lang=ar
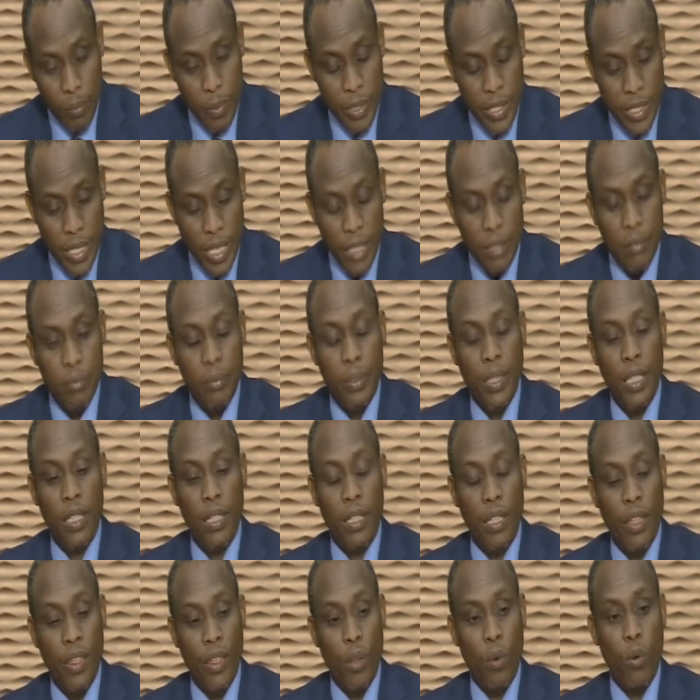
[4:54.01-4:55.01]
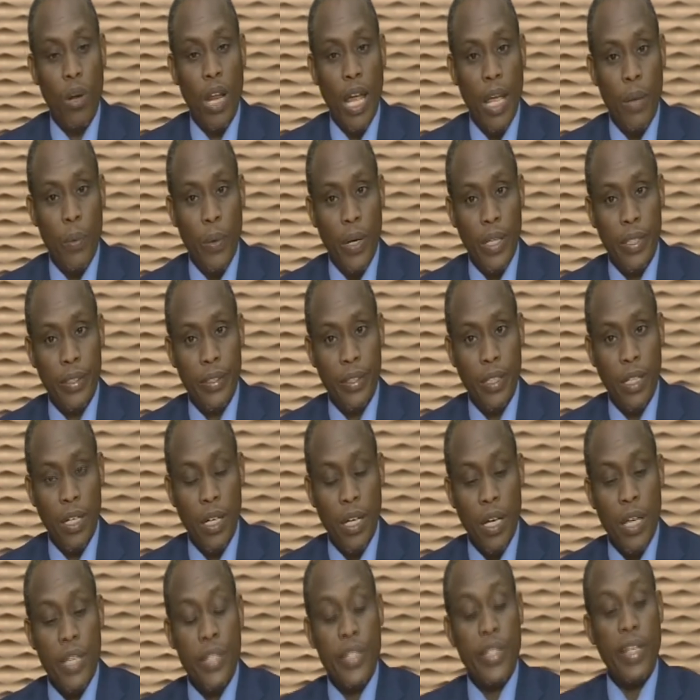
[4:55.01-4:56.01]
بالذات بالثروه الحيوانيه
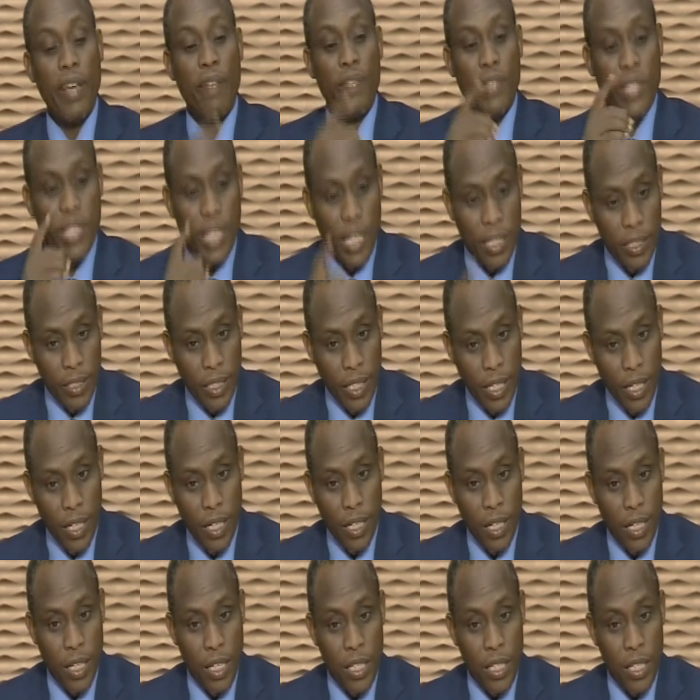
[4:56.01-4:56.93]
شيف سكتر